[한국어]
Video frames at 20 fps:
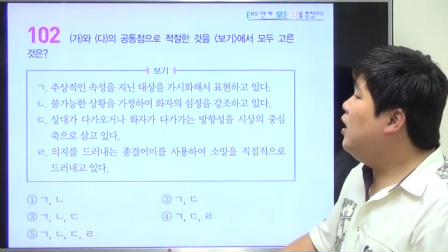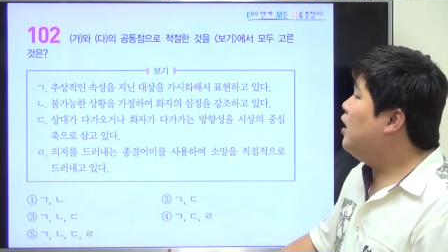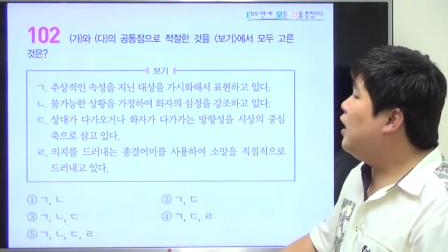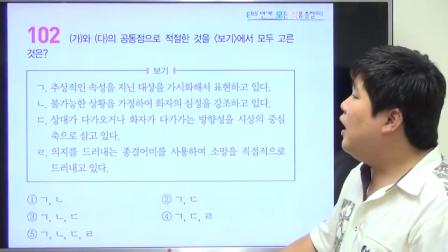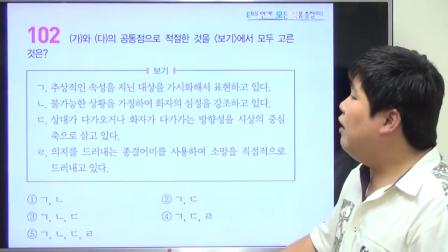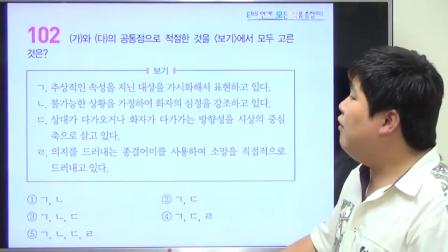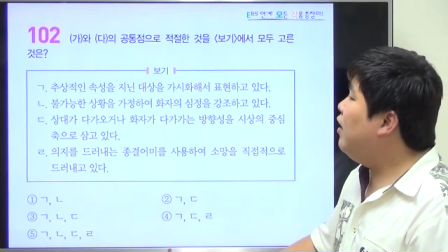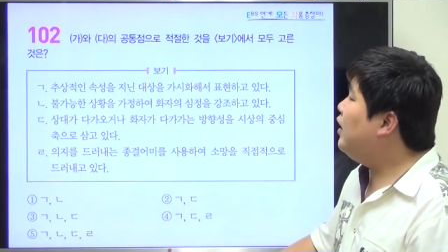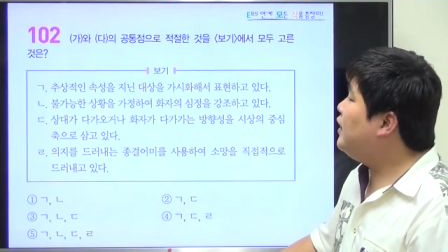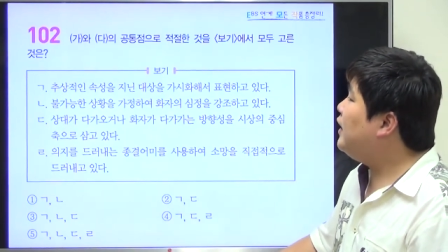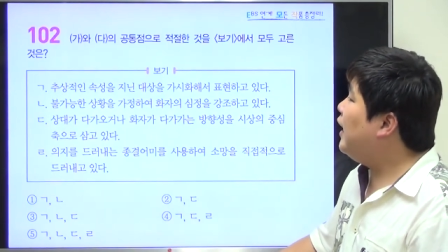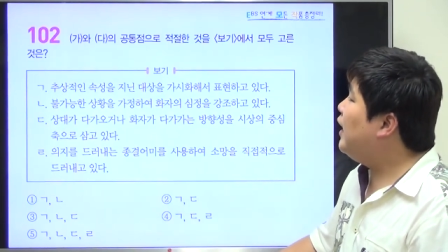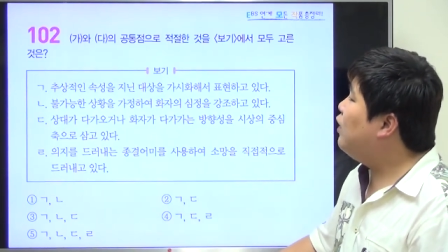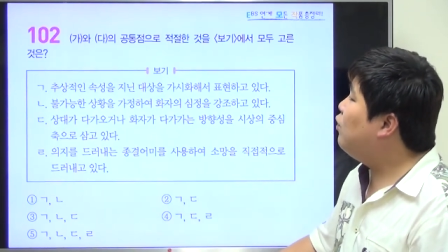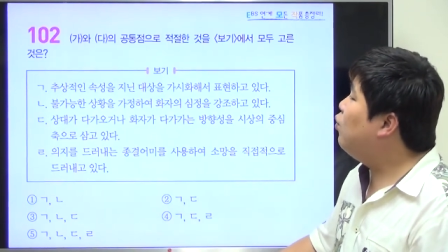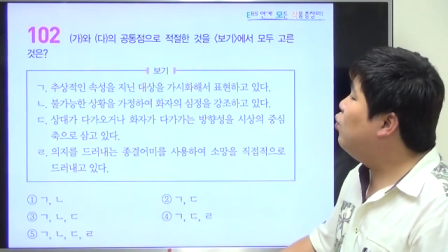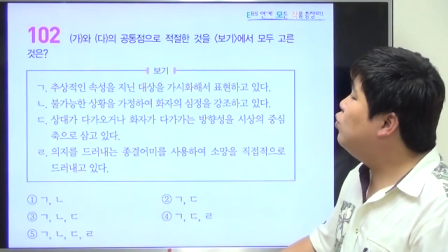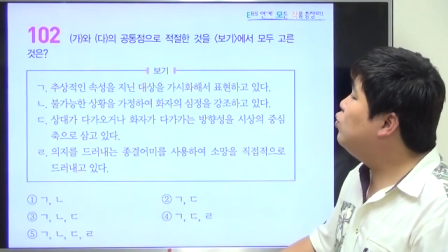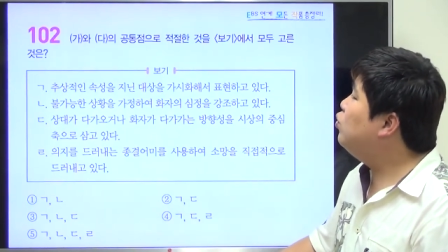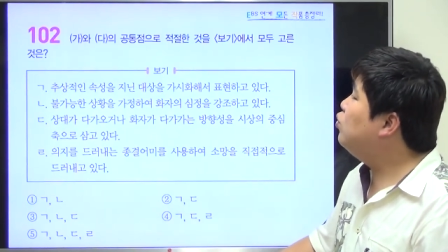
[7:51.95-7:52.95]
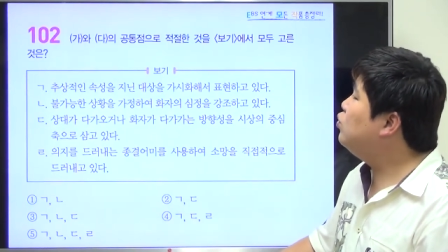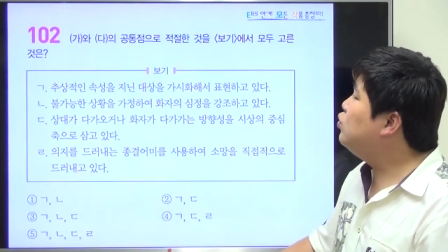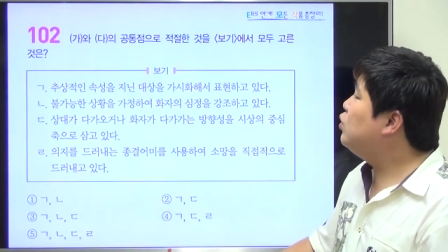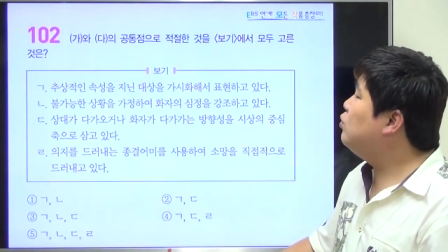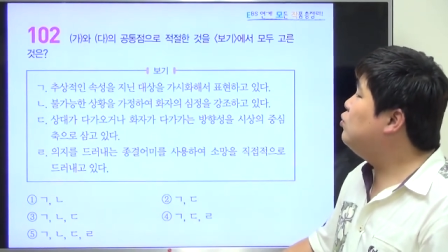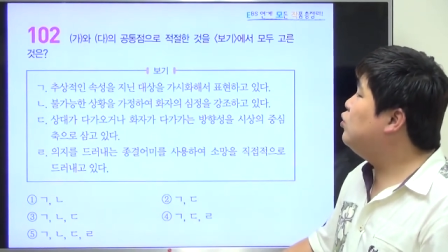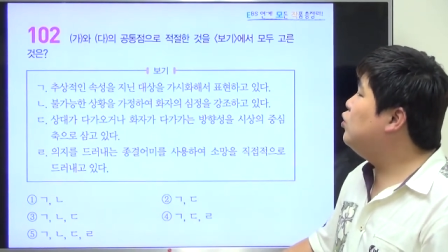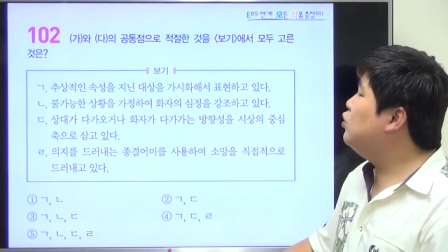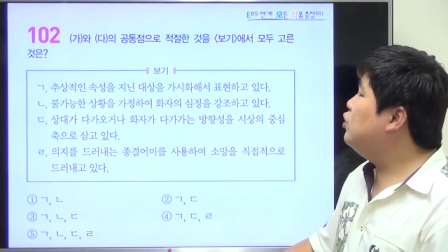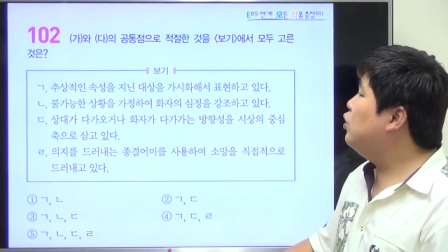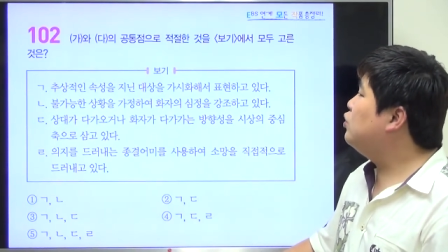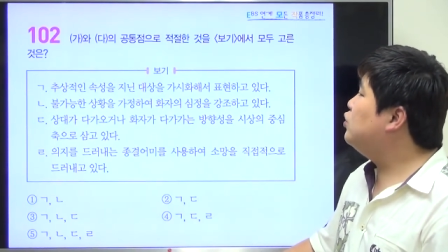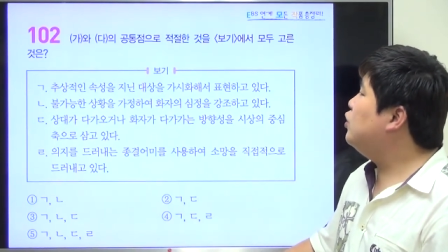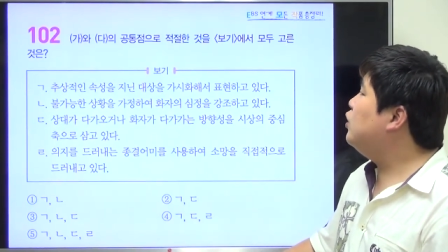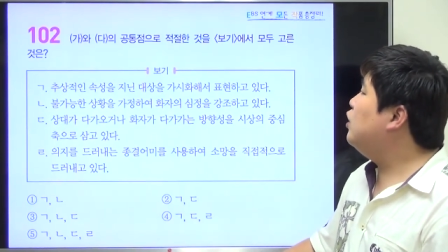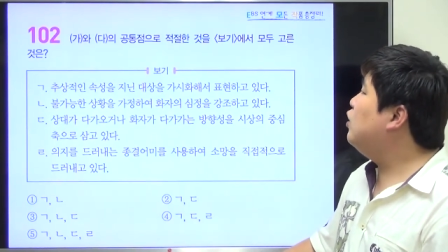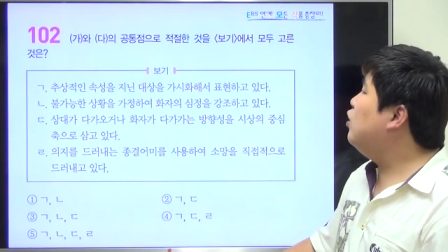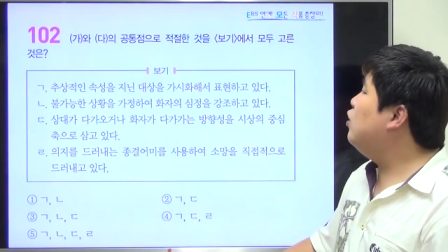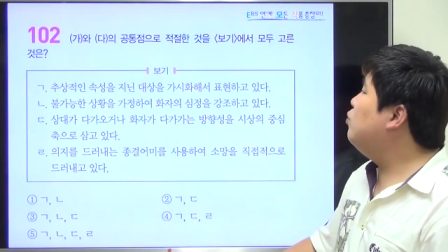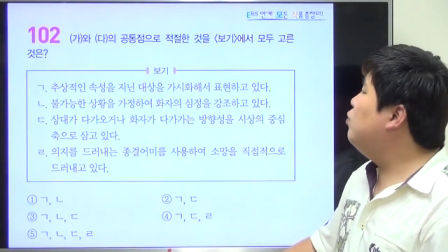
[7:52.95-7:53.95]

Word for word: 가와 다의 공통점으로 적절한